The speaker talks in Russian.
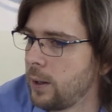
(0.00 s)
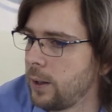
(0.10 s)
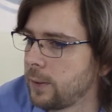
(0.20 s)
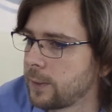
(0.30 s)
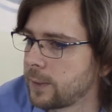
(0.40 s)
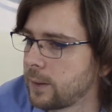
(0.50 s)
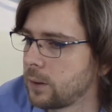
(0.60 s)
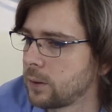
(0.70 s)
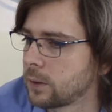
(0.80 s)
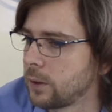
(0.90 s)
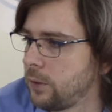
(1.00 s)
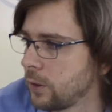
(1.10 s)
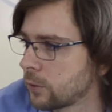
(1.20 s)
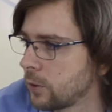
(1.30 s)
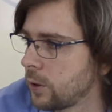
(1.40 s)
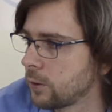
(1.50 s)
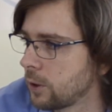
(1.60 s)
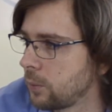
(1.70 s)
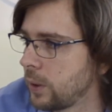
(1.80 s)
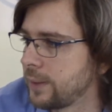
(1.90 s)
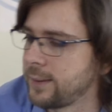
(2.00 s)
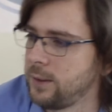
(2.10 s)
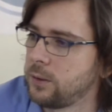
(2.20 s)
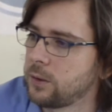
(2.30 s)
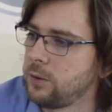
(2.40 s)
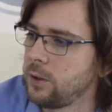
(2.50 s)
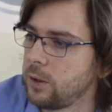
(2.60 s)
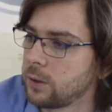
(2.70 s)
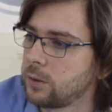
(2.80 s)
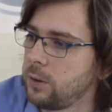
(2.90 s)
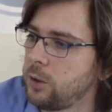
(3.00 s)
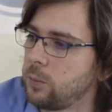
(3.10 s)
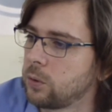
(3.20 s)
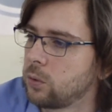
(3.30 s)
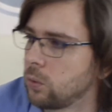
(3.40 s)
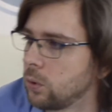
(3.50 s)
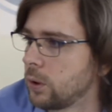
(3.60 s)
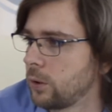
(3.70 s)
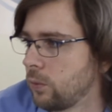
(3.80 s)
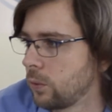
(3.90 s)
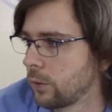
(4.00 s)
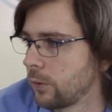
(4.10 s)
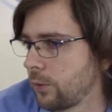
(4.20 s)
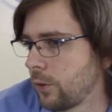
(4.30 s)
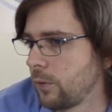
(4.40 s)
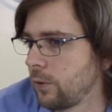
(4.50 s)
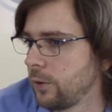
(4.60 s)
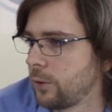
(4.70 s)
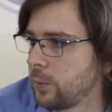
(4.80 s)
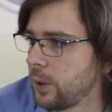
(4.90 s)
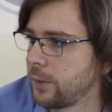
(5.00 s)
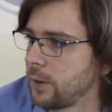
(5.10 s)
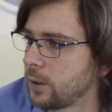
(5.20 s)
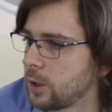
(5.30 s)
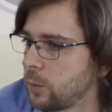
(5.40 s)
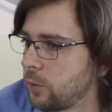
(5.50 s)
Это контекстная реклама, это Яндекс Директ, либо Google AdWords. Соответственно, это платная реклама